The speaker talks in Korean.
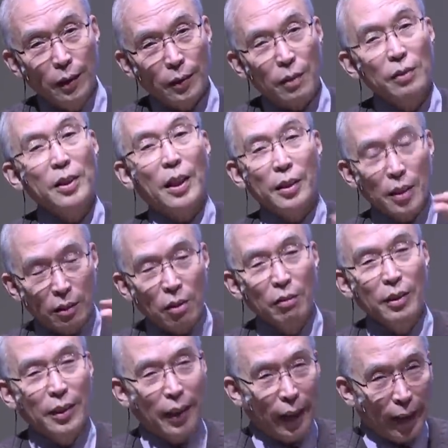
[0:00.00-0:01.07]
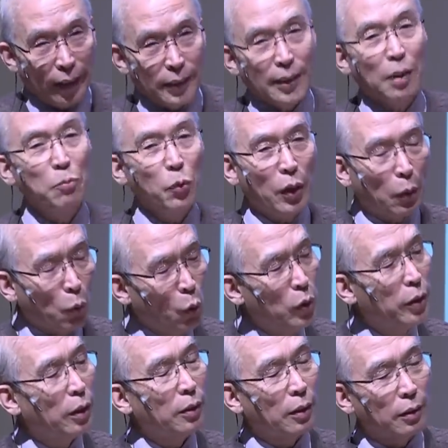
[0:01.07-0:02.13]
그러니까 이제 그런 때 생물의 골,
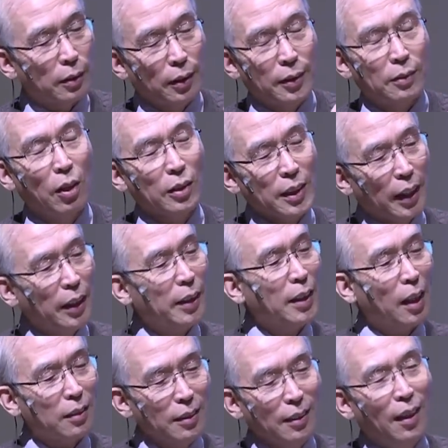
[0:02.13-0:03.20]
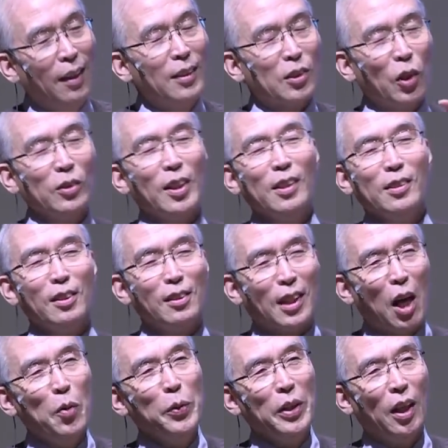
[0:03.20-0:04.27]
어, 성장에 따른 성장선을
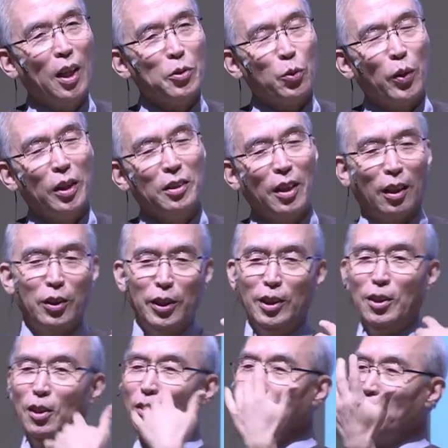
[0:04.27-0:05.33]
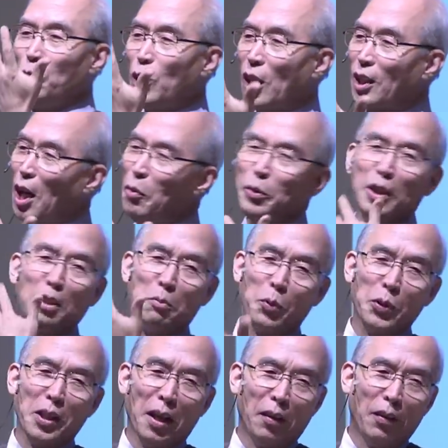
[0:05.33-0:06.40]
카운팅할 수가 있는데 그 이전 건 우리가 카운팅을
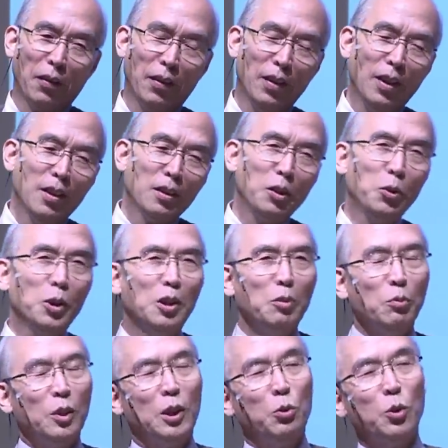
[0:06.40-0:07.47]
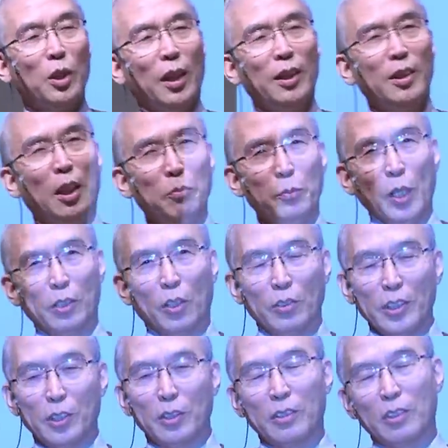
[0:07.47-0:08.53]
못해요. 그리고 지금 지구상의 생명이
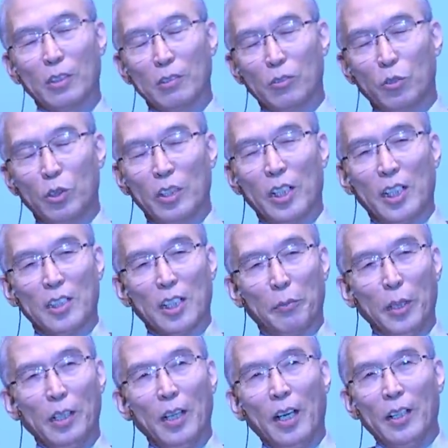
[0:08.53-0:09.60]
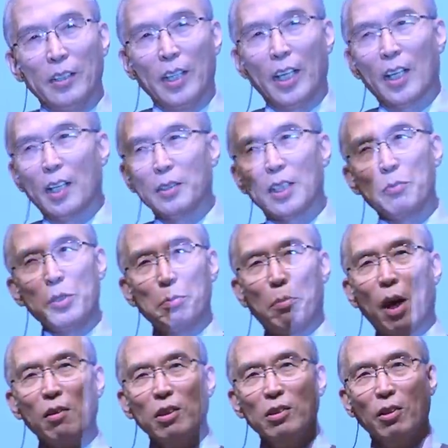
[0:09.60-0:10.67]
언제 출현했냐면 대략 한
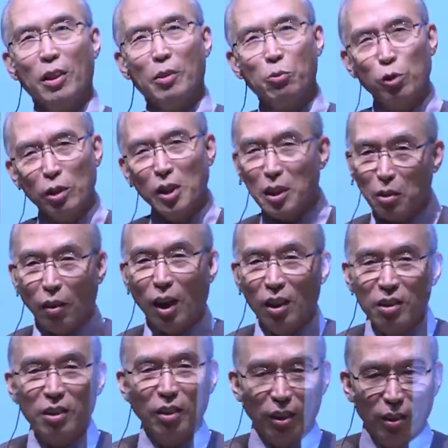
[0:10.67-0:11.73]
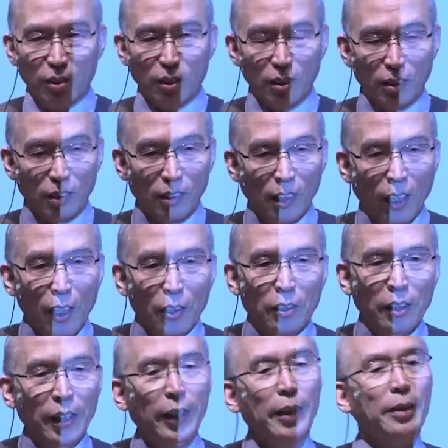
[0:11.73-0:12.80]
38억 년에 출현했다고 알려져 있거든.
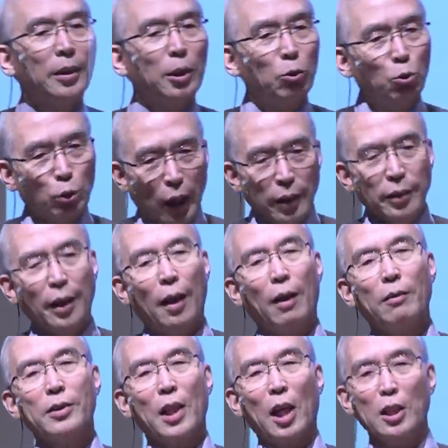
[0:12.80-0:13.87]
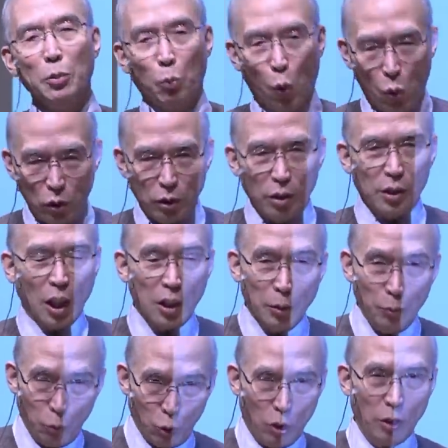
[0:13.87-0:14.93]
근데 지구 탄생한 건 45억 년,
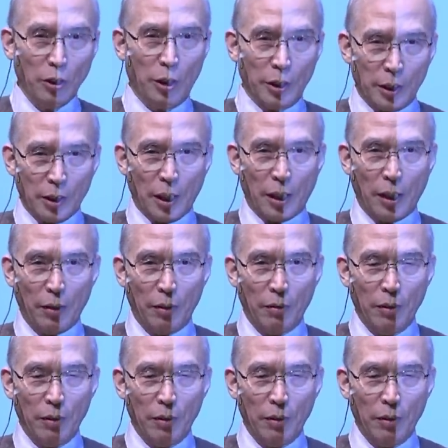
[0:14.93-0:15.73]
46억 년이잖아요.